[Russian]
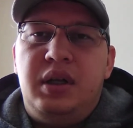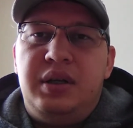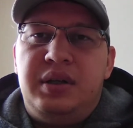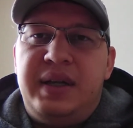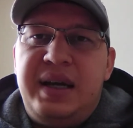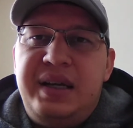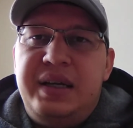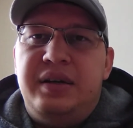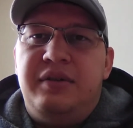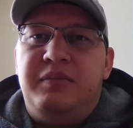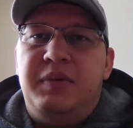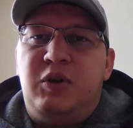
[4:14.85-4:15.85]

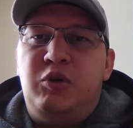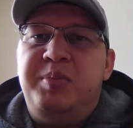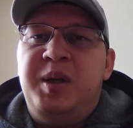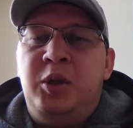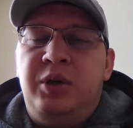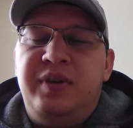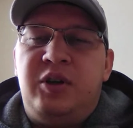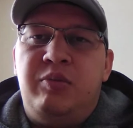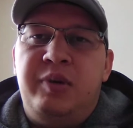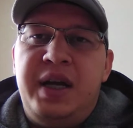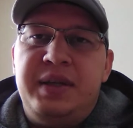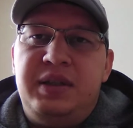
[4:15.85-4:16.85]
Далее, вы купили новый
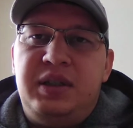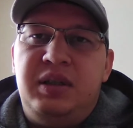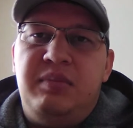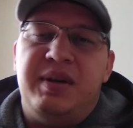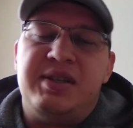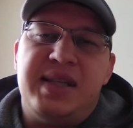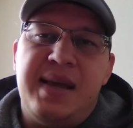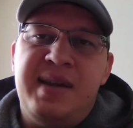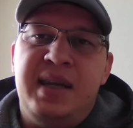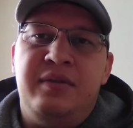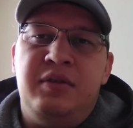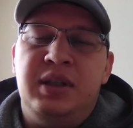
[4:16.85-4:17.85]
аккумулятор,
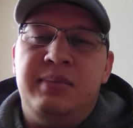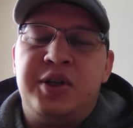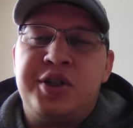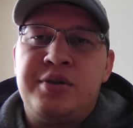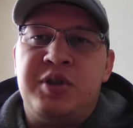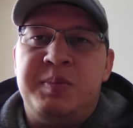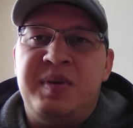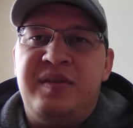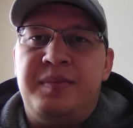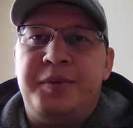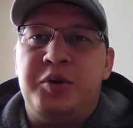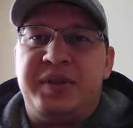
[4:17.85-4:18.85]
поставили его на машину, теперь
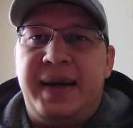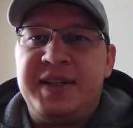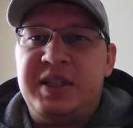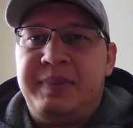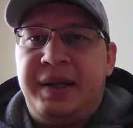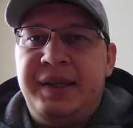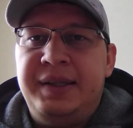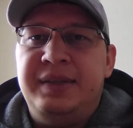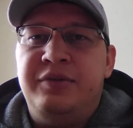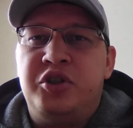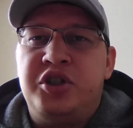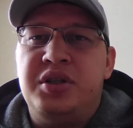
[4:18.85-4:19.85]
вопрос, как же продлить
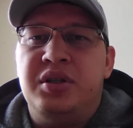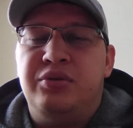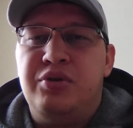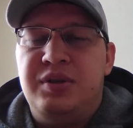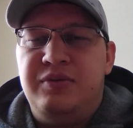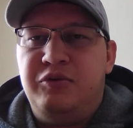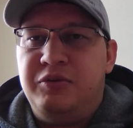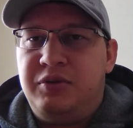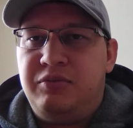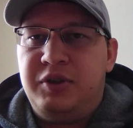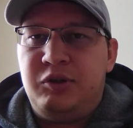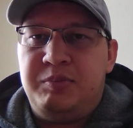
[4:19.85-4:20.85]
его жизнь. То есть
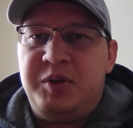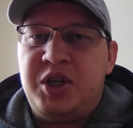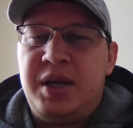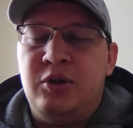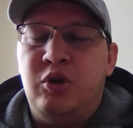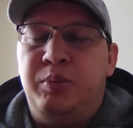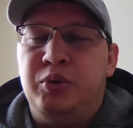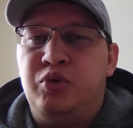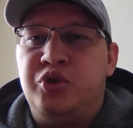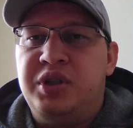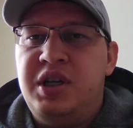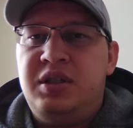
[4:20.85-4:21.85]
вот у вас печальный опыт
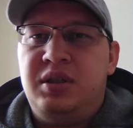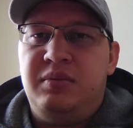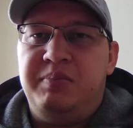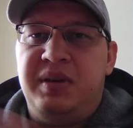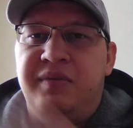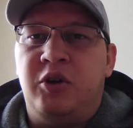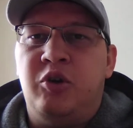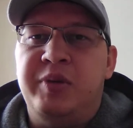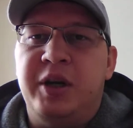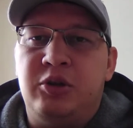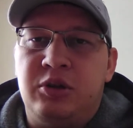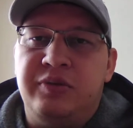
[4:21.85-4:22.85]
уже есть, первый
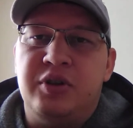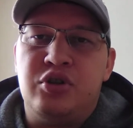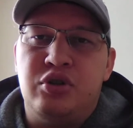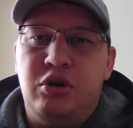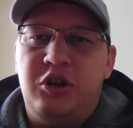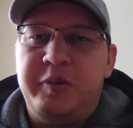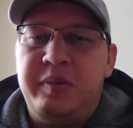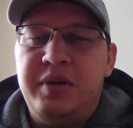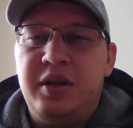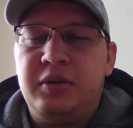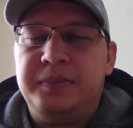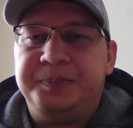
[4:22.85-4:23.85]
аккумулятор у вас сдох, к
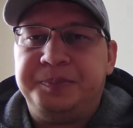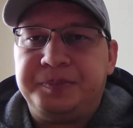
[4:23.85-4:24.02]
примеру,